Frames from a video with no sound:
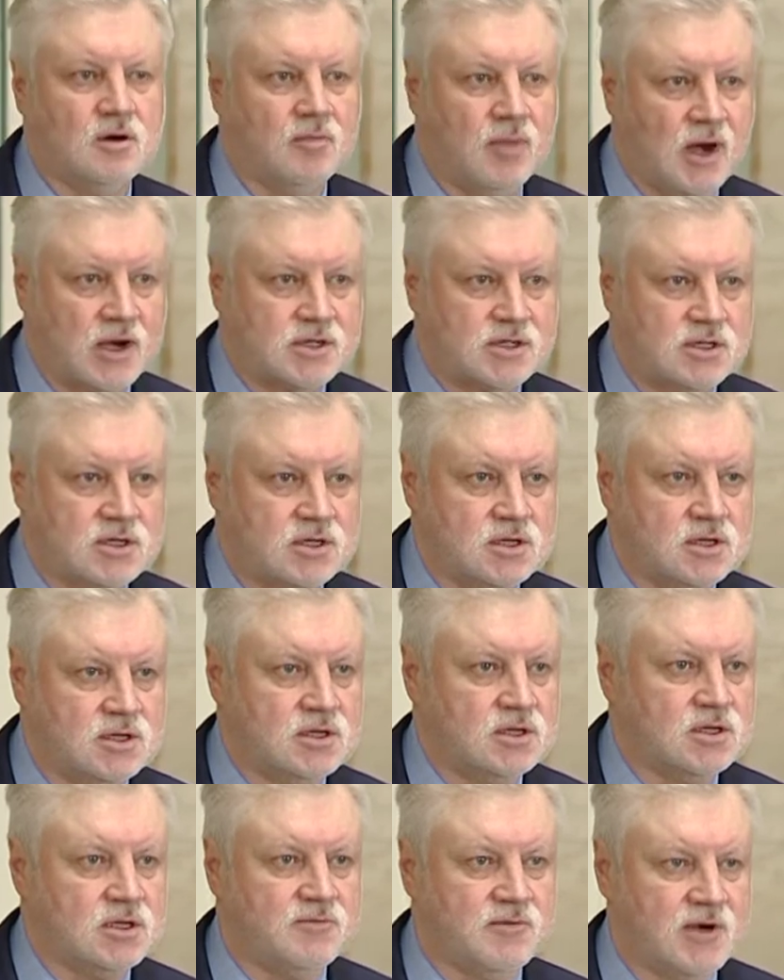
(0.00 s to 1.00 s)
партии
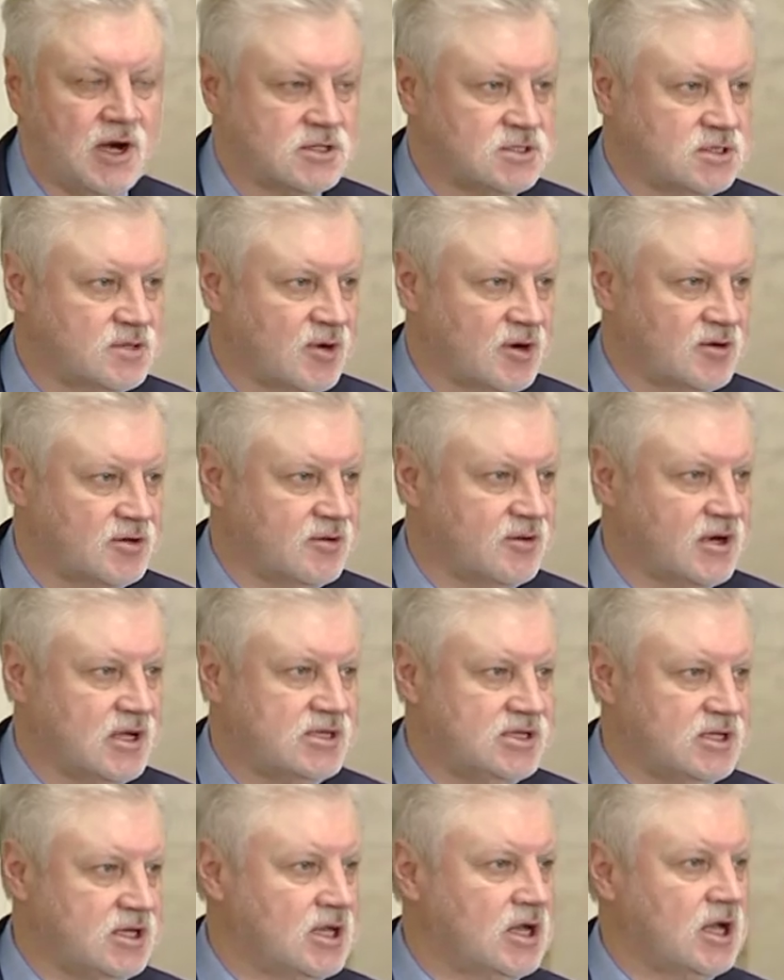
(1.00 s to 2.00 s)
и фракции «Справедливой
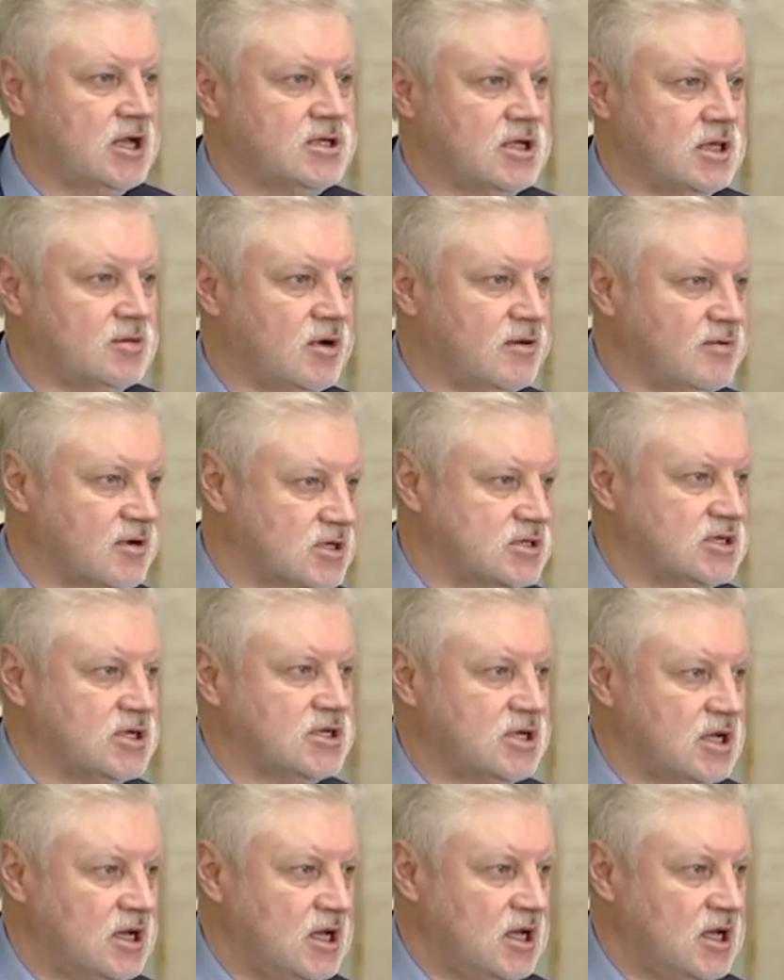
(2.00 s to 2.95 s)
России» хотел бы выразить